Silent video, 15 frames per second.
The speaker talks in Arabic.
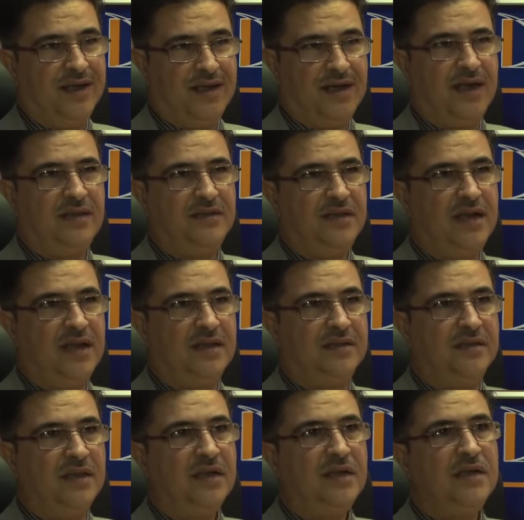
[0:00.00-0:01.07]
الحد
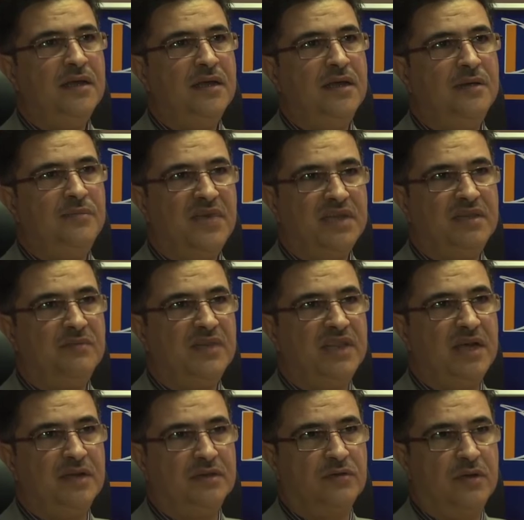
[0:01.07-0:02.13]
الأدنى بيعتمد
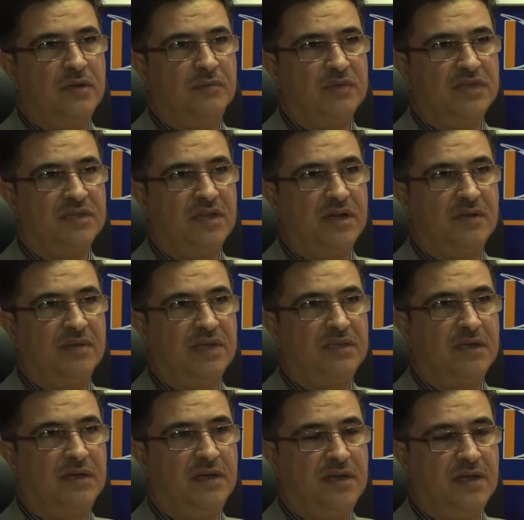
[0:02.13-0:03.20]
على متطلبات
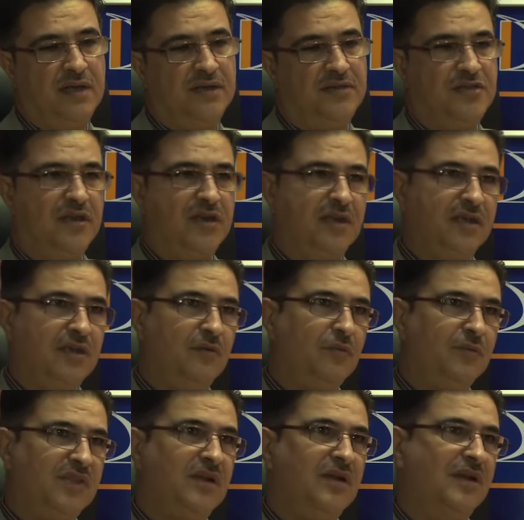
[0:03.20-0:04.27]
الشركة
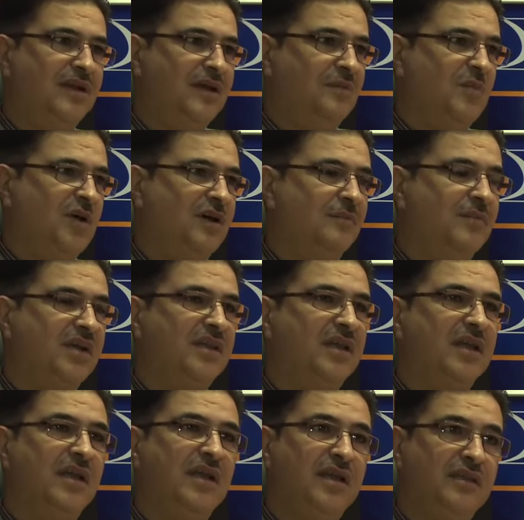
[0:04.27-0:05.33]
ومثل ما
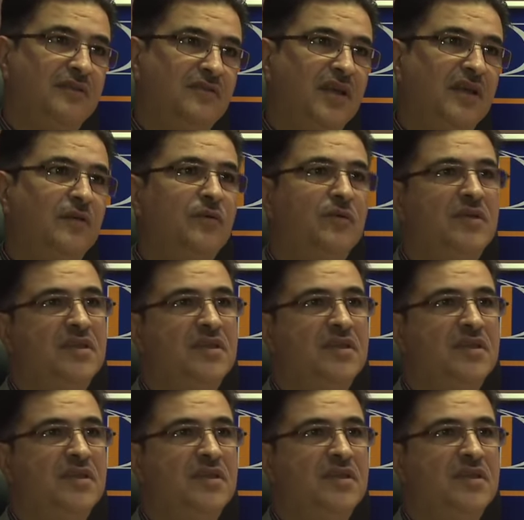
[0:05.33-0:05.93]
خبرتك احنا هدفنا أنه